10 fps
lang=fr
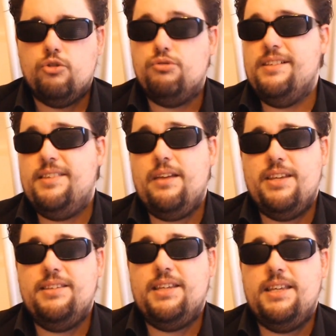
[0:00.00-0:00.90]
Je
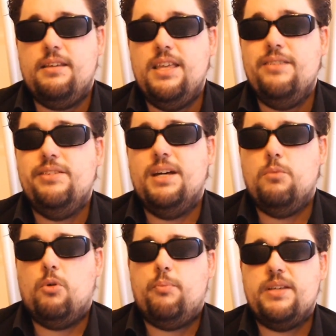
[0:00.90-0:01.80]
n'interviendrai
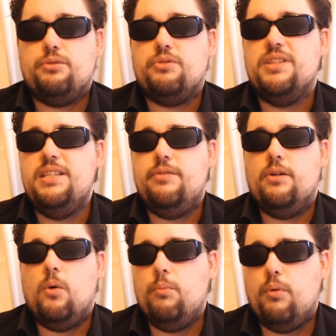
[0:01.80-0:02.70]
évidemment pas sur ces
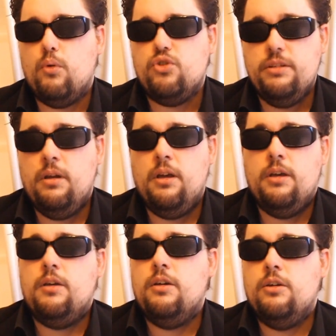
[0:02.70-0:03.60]
différents projets,
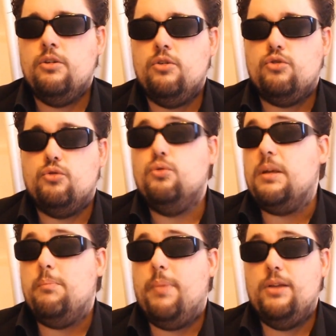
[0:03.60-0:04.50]
je
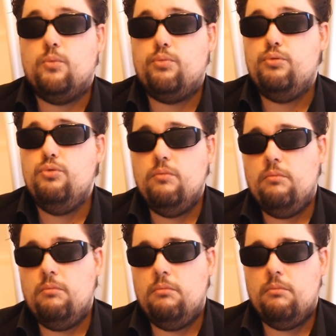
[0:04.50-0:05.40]
n'aurai pas non plus
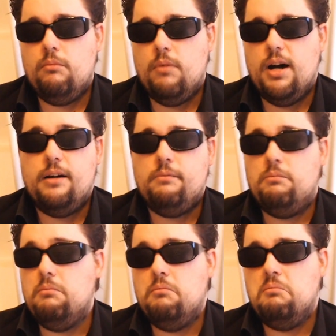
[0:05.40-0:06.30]
à
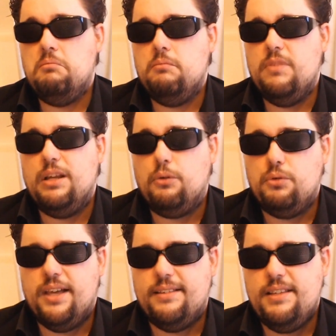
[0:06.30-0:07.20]
les
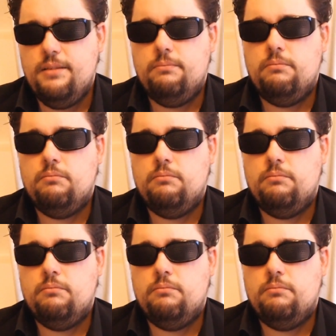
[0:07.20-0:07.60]
regarder,